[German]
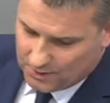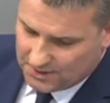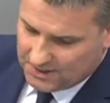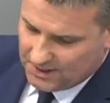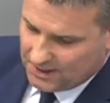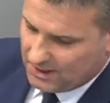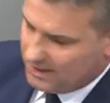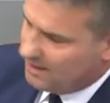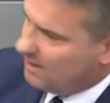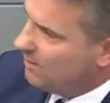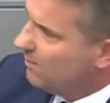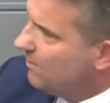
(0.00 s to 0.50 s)

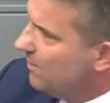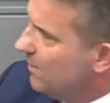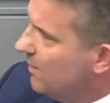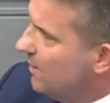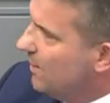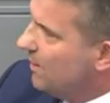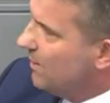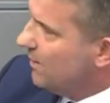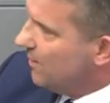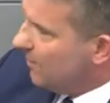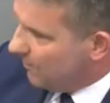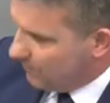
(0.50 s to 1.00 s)
unserer,
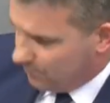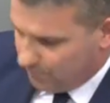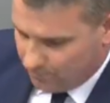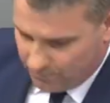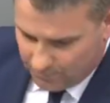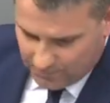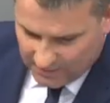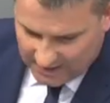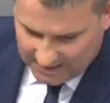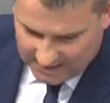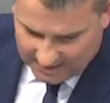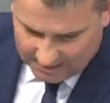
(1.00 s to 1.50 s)

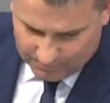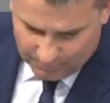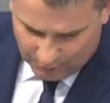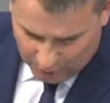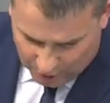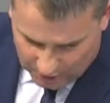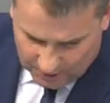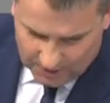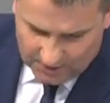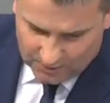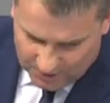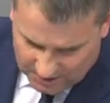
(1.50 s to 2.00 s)

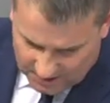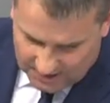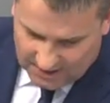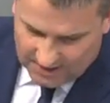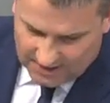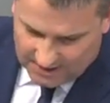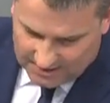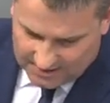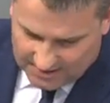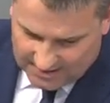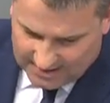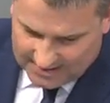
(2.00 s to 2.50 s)
Bürger,
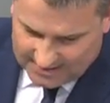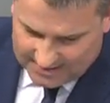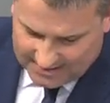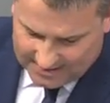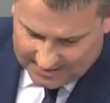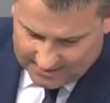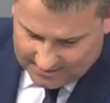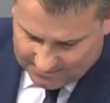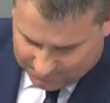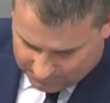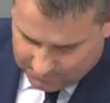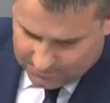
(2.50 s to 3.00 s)
unserer äh,
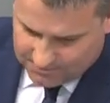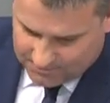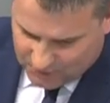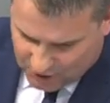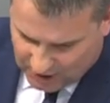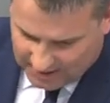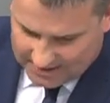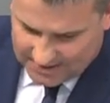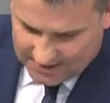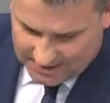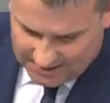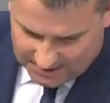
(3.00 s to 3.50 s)

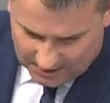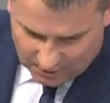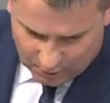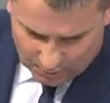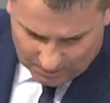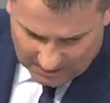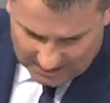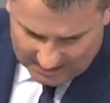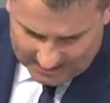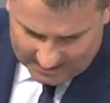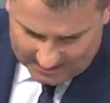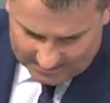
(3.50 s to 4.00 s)
Statistik
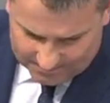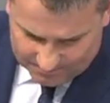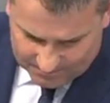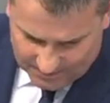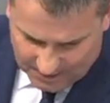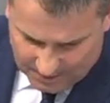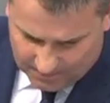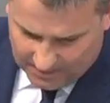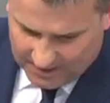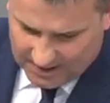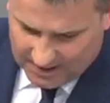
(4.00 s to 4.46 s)
überein. Ich